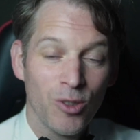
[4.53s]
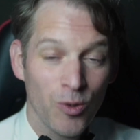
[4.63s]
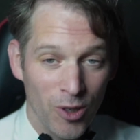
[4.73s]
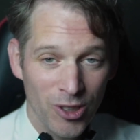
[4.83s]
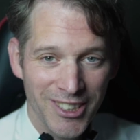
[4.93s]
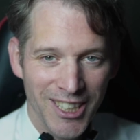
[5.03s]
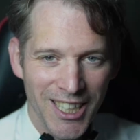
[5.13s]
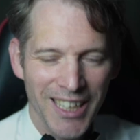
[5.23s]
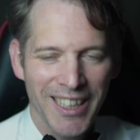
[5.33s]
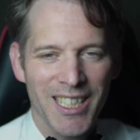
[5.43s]
du
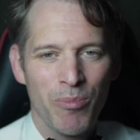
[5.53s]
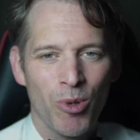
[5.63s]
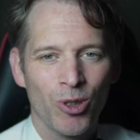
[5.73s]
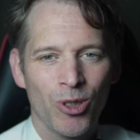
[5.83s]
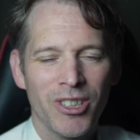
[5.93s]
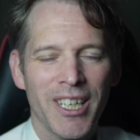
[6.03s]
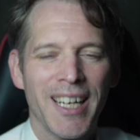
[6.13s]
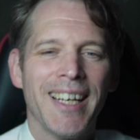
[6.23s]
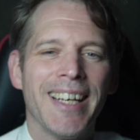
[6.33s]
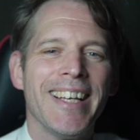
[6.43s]
français est très importante
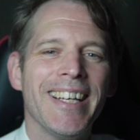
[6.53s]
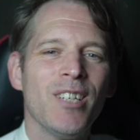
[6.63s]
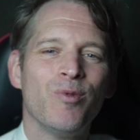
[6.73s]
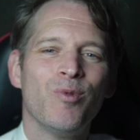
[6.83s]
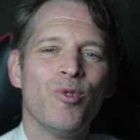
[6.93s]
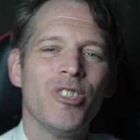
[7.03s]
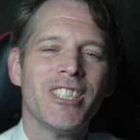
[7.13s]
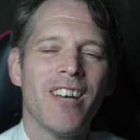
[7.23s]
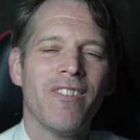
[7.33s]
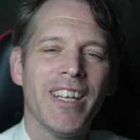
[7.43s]
et
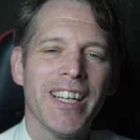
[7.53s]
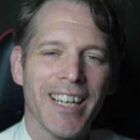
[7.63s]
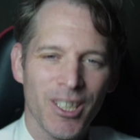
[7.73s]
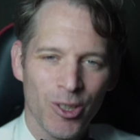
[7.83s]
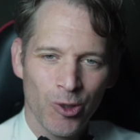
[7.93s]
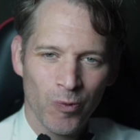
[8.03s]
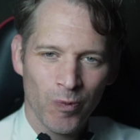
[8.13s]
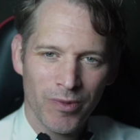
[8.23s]
vous avez raison.